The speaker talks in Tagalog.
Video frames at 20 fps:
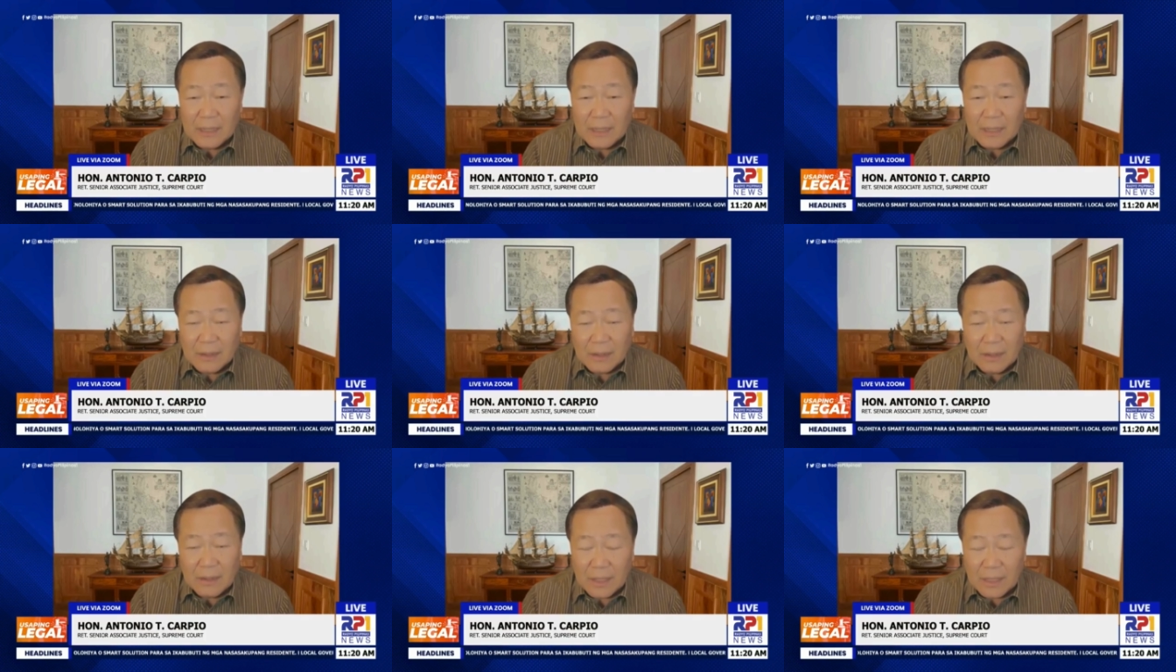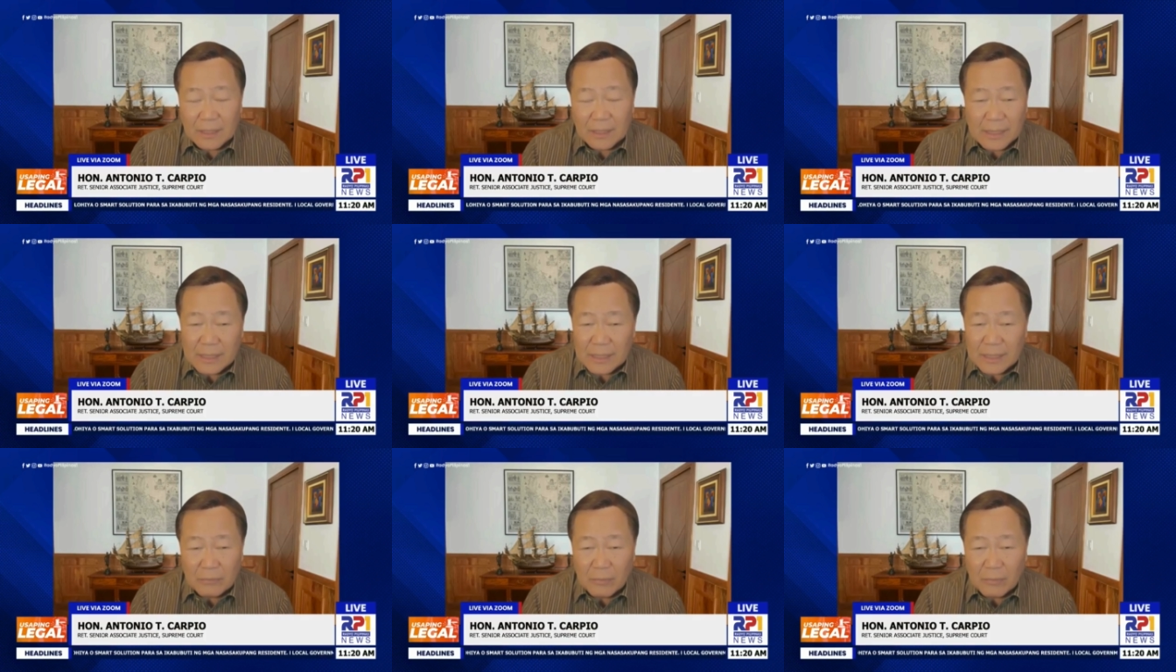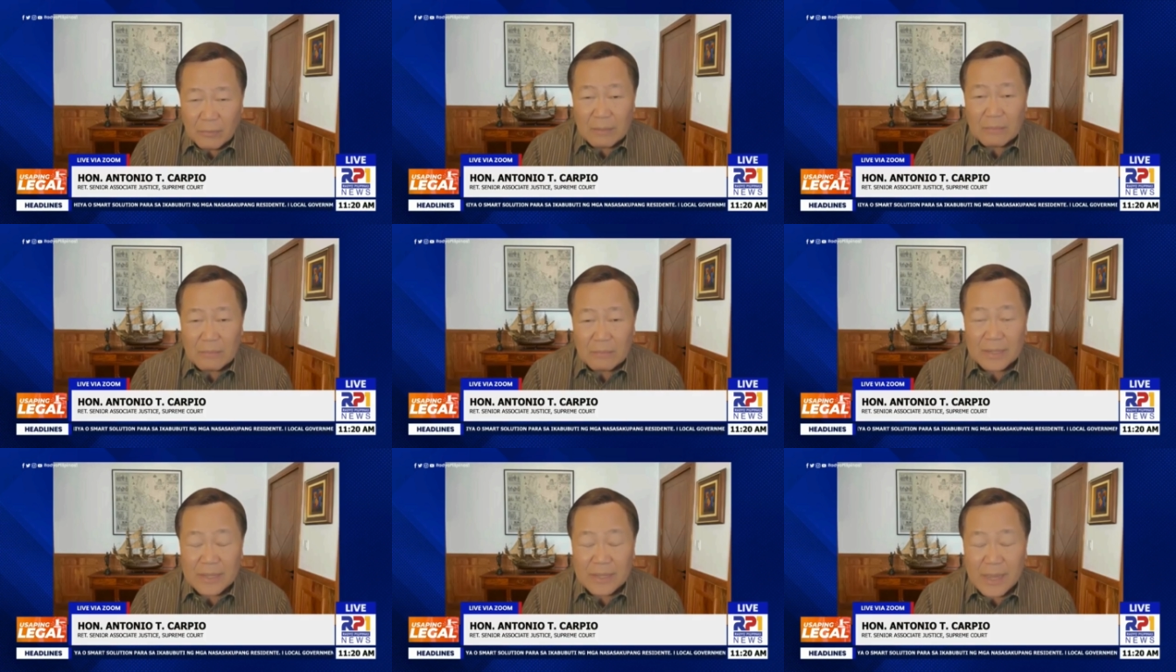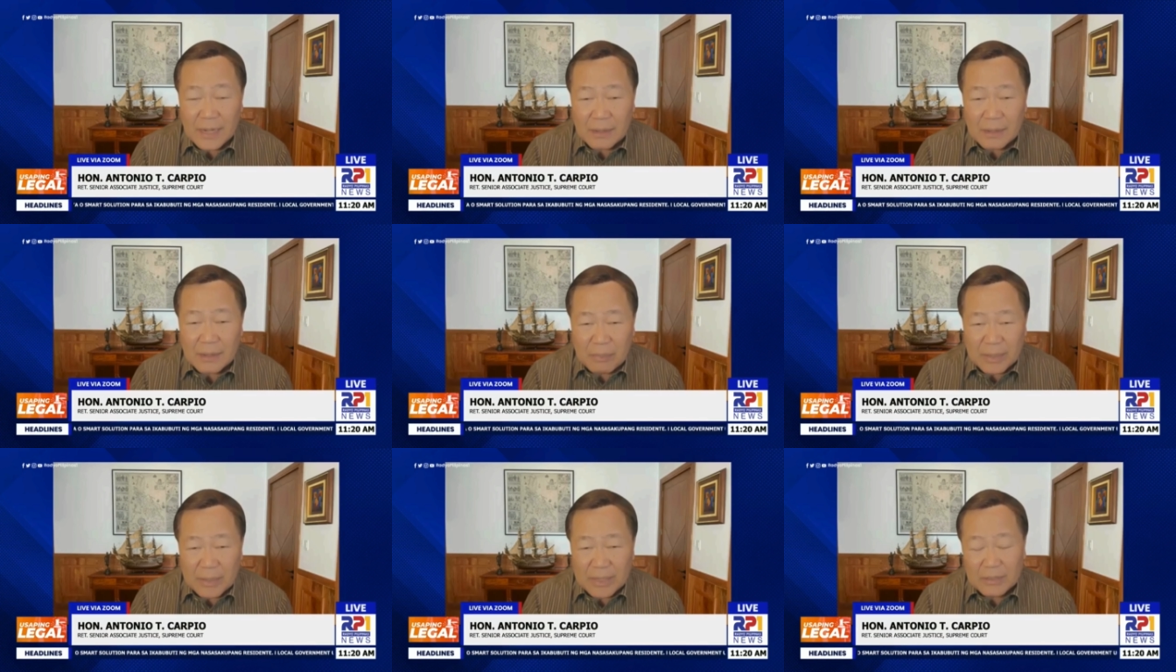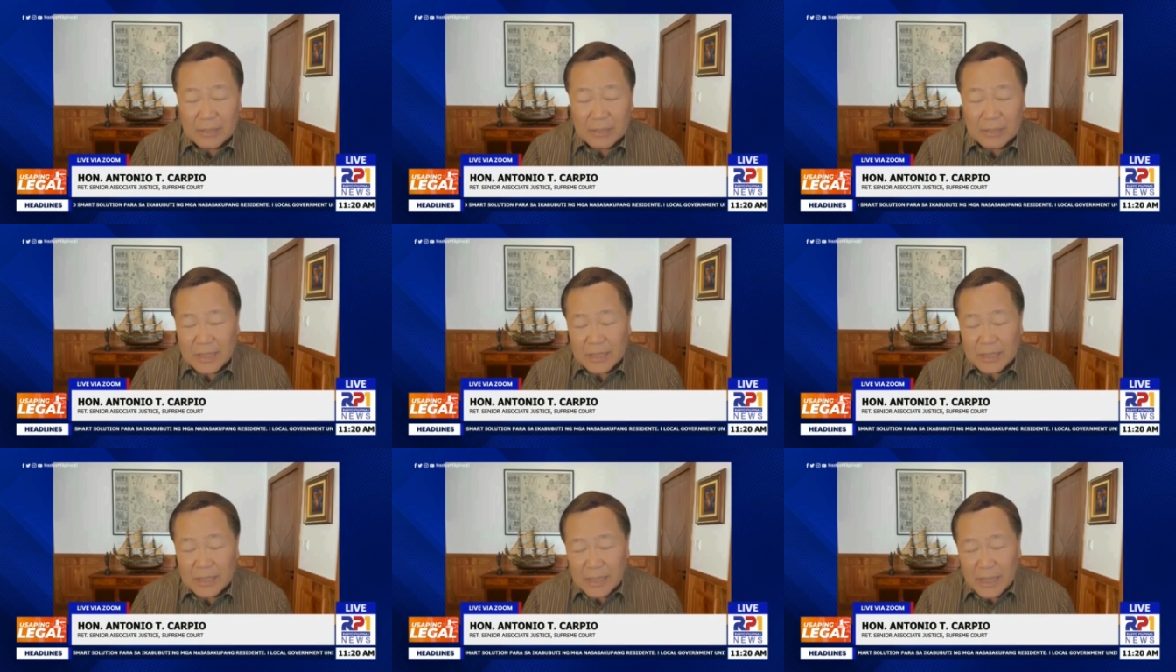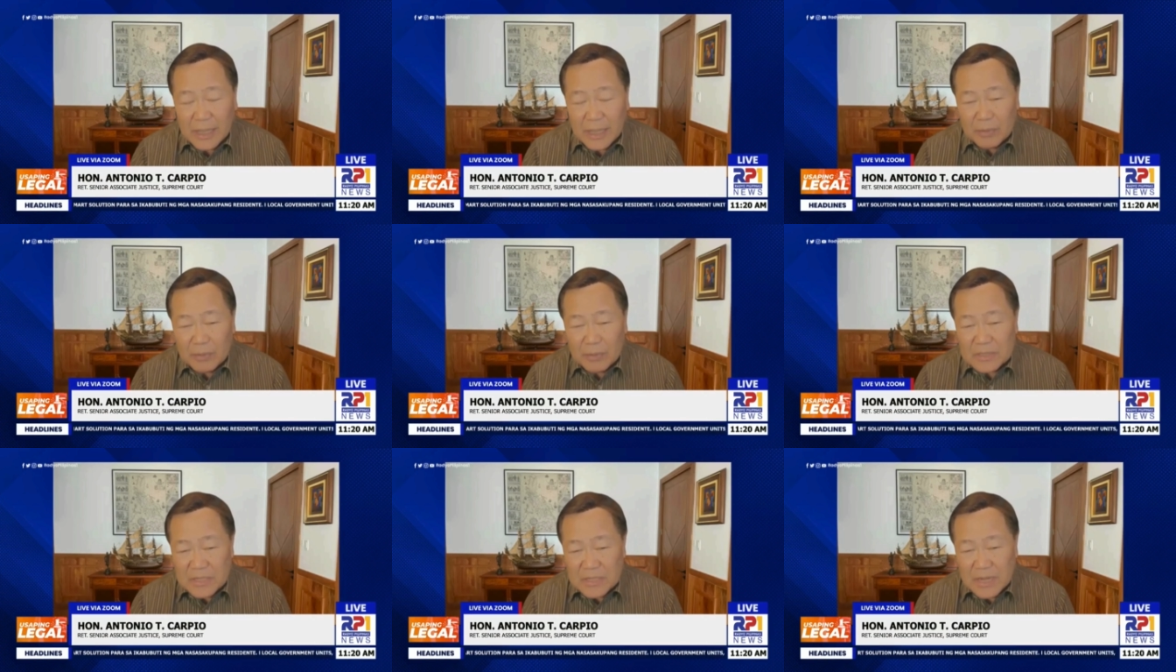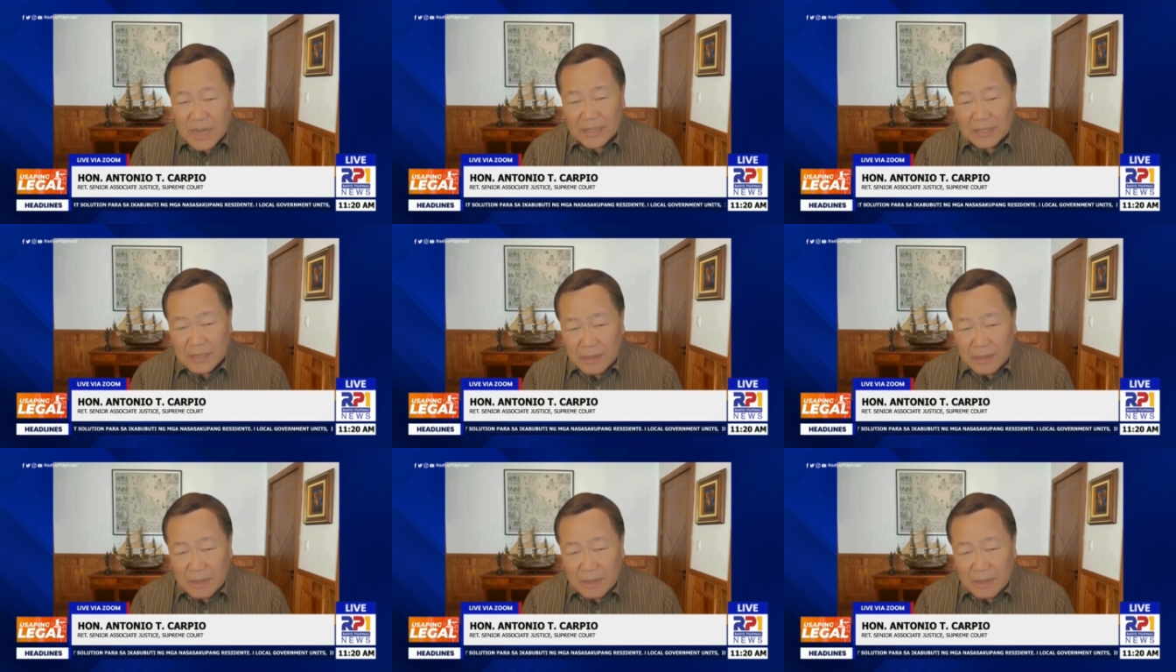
di walang mangyari. Pag iniintay mo yung China